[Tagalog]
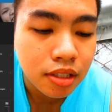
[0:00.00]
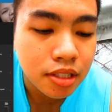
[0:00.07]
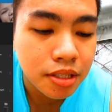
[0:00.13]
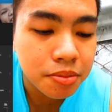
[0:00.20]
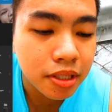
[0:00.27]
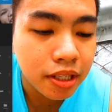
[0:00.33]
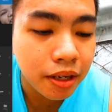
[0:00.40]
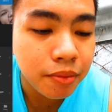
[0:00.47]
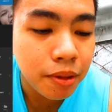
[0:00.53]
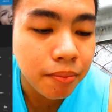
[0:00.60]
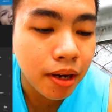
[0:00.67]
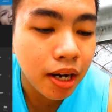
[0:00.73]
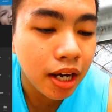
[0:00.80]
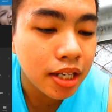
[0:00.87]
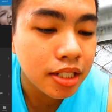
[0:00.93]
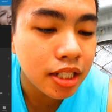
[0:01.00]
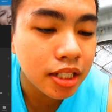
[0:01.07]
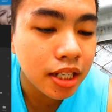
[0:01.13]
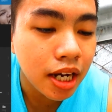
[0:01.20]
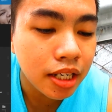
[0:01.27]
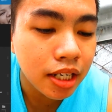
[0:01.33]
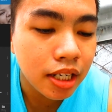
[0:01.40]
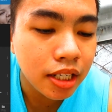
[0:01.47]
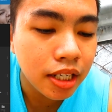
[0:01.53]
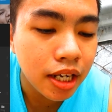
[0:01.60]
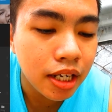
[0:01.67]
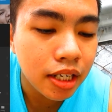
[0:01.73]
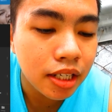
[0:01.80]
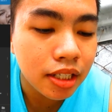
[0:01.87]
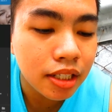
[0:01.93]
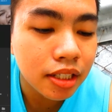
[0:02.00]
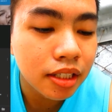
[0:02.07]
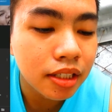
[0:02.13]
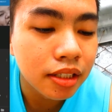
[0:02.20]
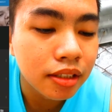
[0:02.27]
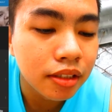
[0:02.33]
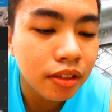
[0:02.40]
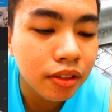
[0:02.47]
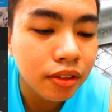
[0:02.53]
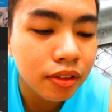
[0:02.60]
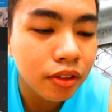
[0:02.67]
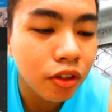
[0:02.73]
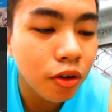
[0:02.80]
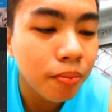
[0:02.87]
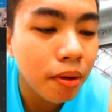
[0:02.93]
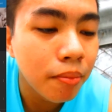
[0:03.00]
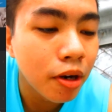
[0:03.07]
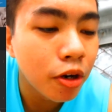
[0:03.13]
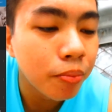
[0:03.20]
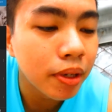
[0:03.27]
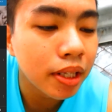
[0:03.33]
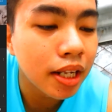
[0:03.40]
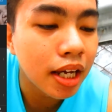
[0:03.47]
Subscribe din pala kayo sa channel niya. Tropang malupit